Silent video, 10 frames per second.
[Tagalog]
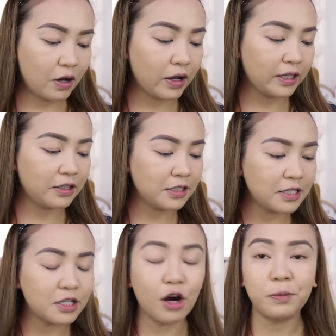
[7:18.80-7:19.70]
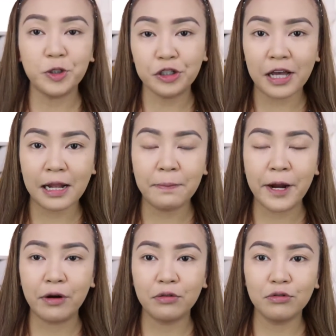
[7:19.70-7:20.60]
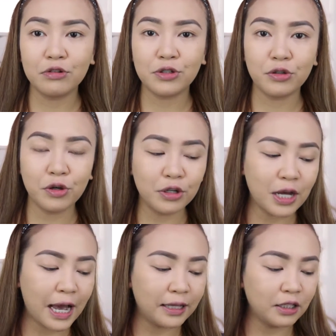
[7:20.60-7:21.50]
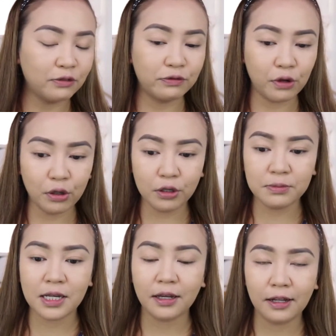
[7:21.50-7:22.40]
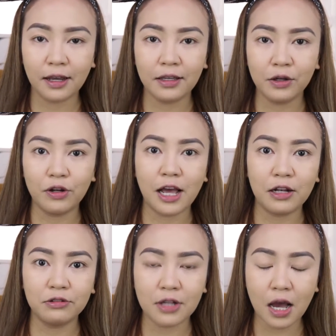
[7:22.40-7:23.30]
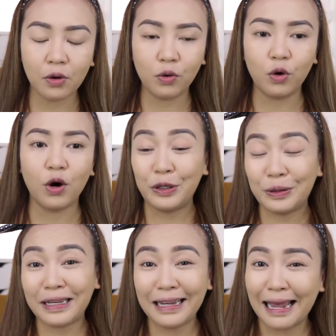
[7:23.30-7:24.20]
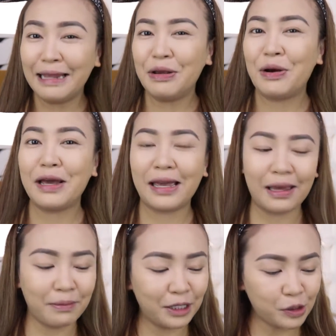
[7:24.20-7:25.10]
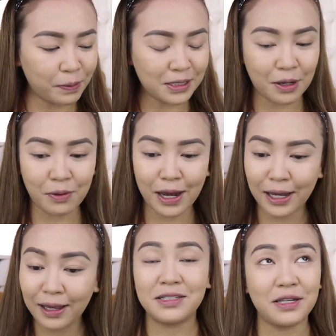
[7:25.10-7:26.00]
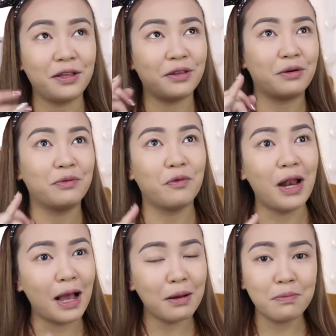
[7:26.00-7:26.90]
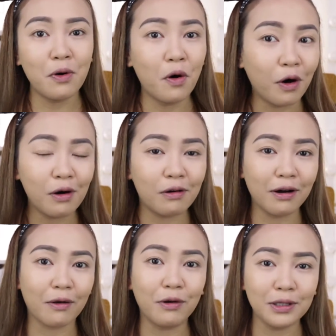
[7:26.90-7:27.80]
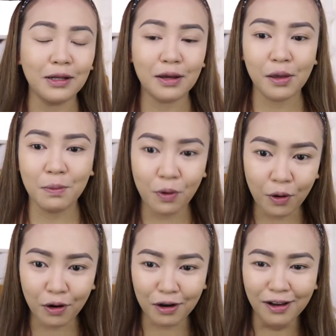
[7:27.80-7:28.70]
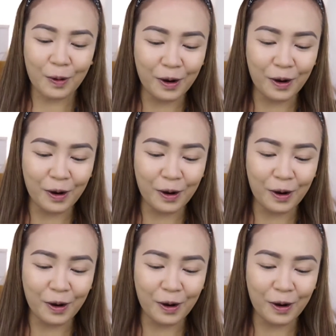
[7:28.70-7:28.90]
Okay, this is optional pero kung gusto nyo ng added volume sa kilay nyo, lalo na kung yung kilay nyo eh medyo pasaway, it's either walang buhok or konti lang yung buhok